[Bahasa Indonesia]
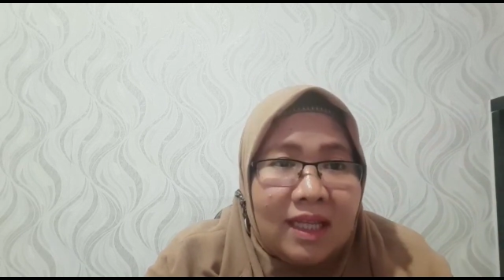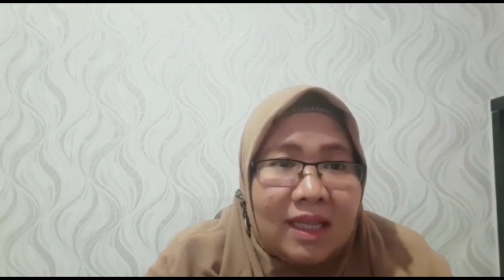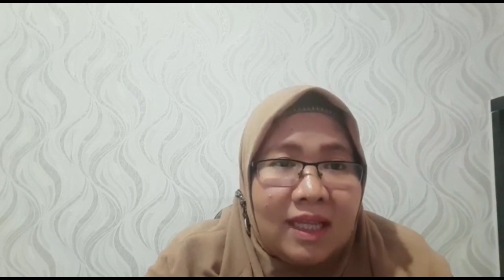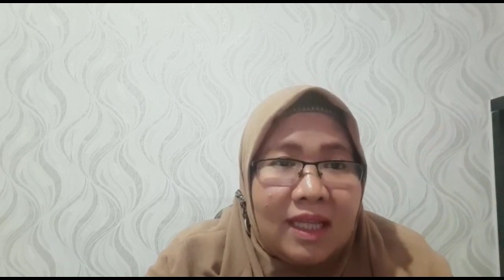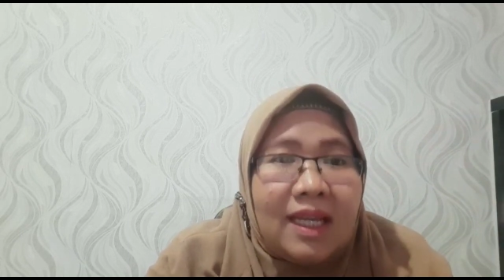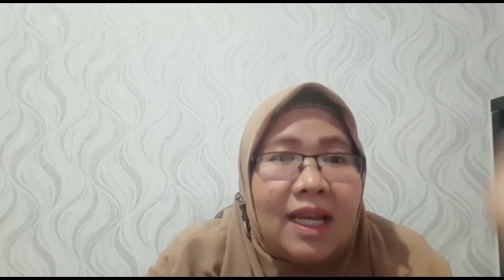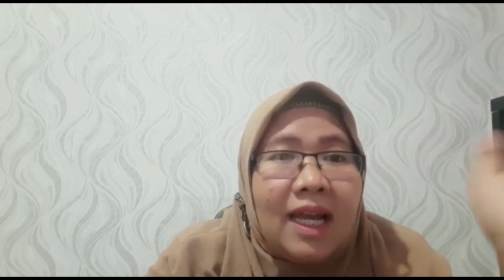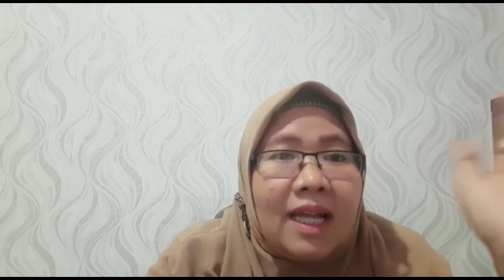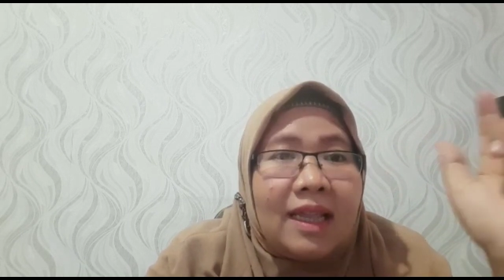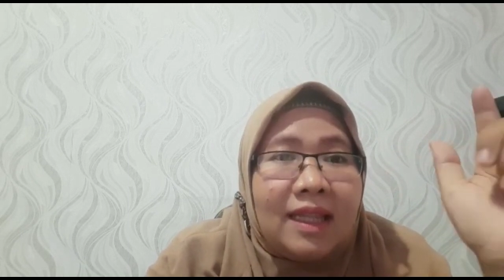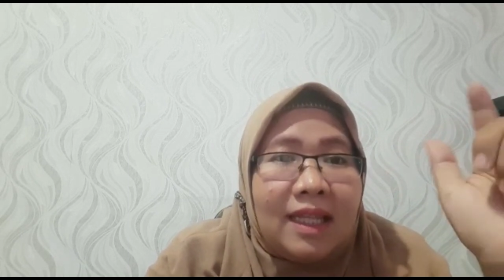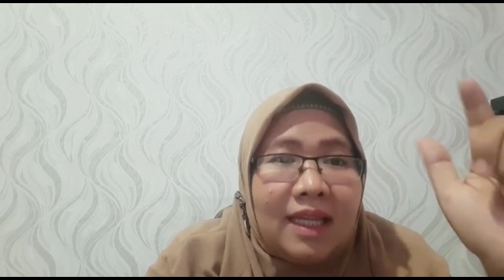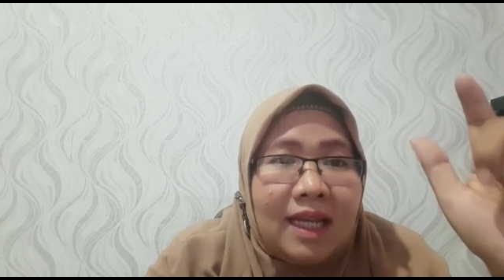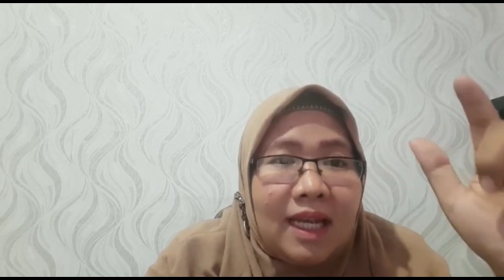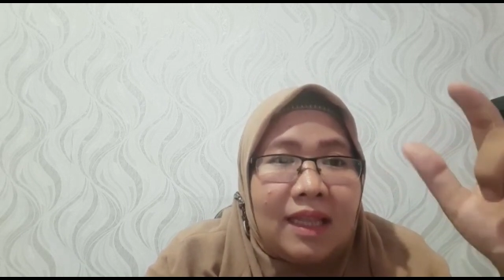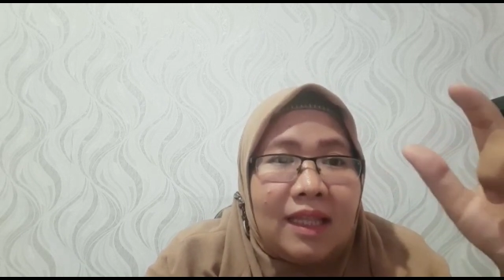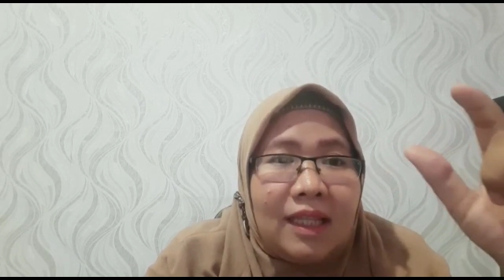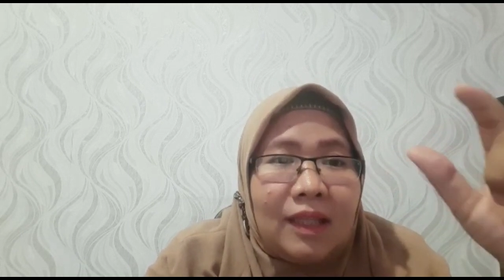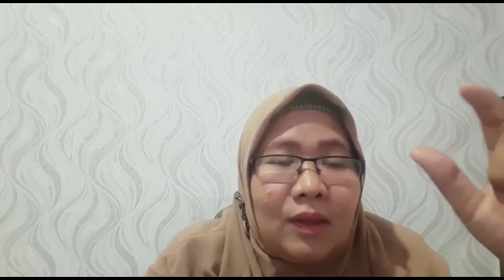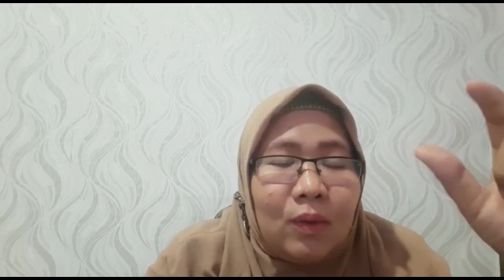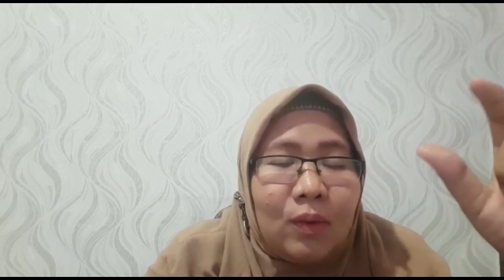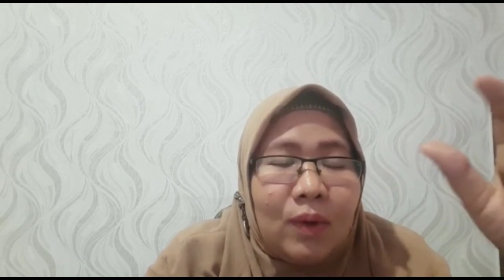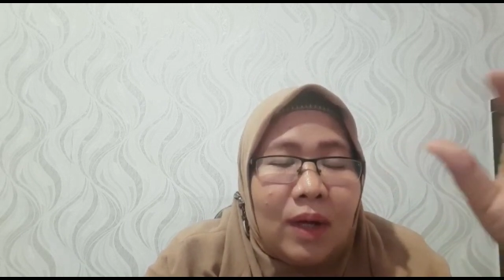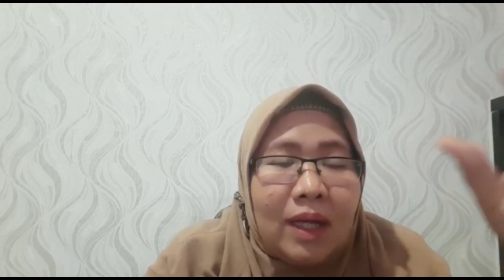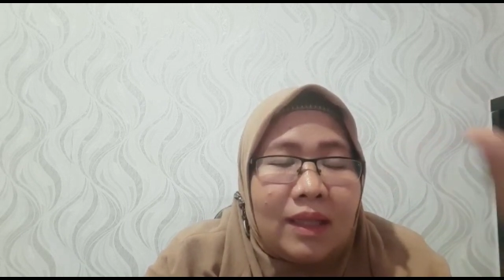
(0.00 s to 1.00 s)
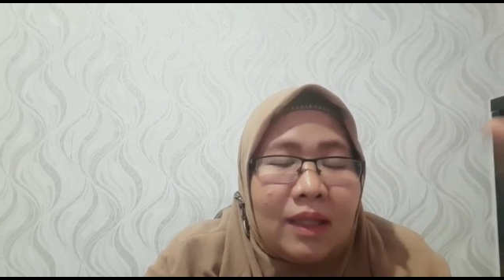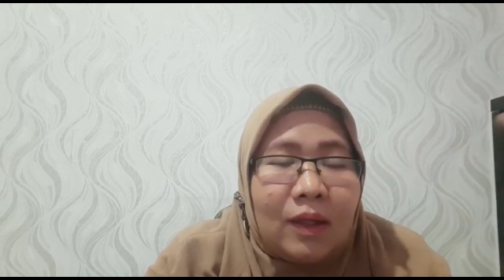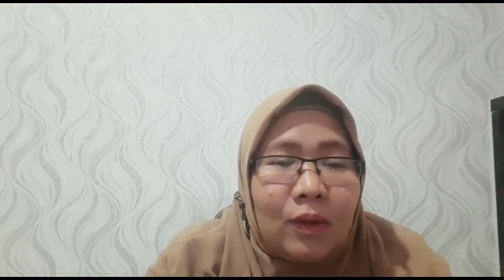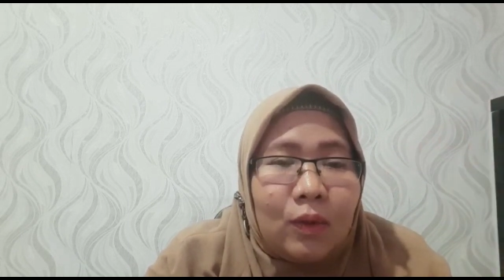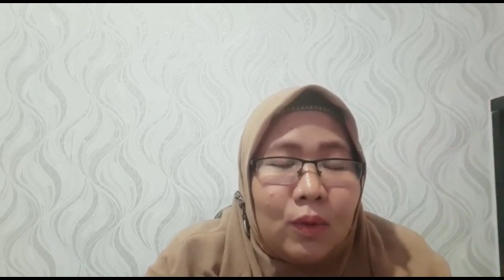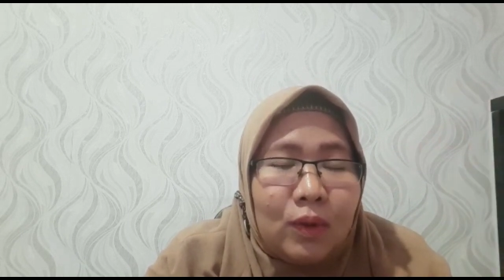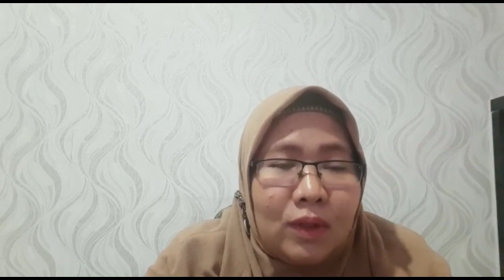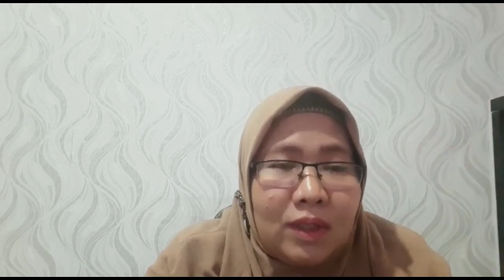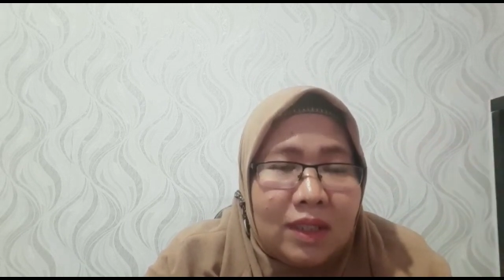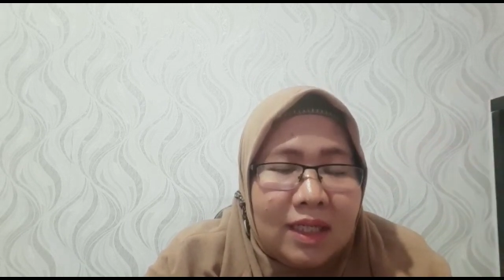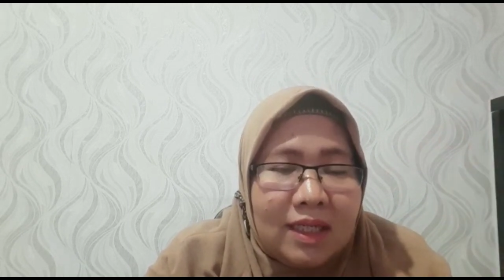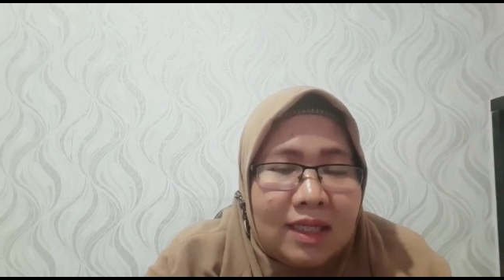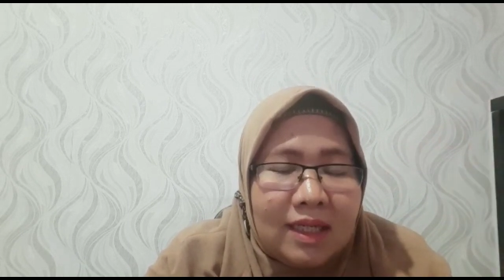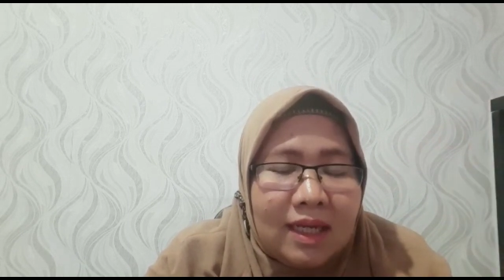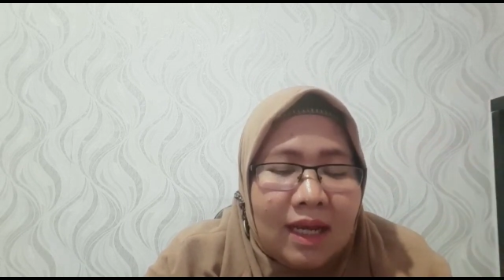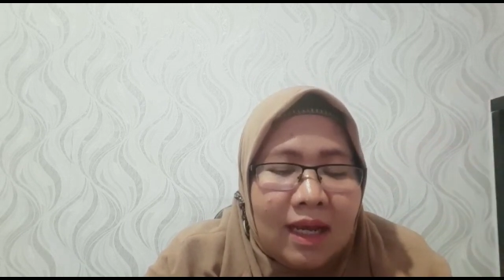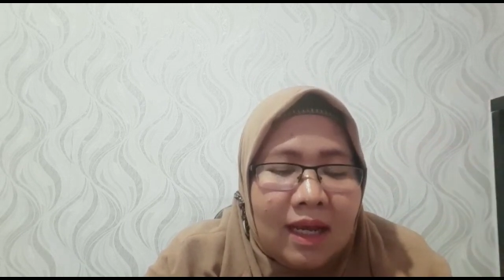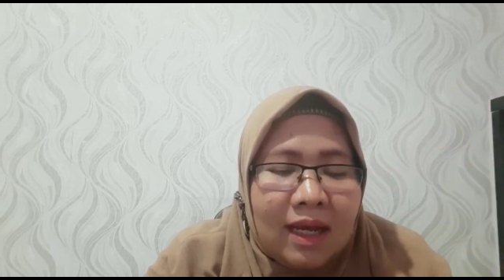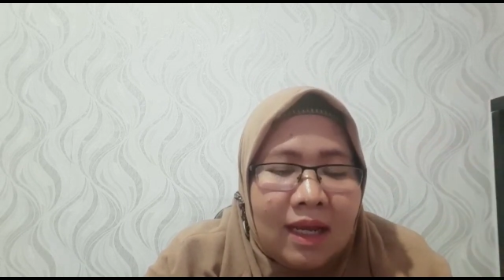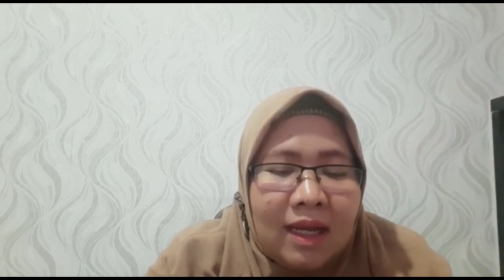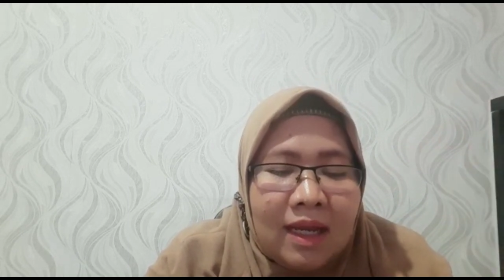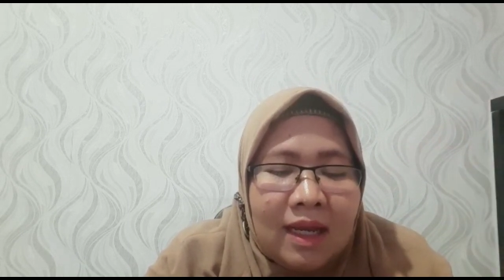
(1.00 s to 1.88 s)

Ingat-ingat itu kata kuncinya.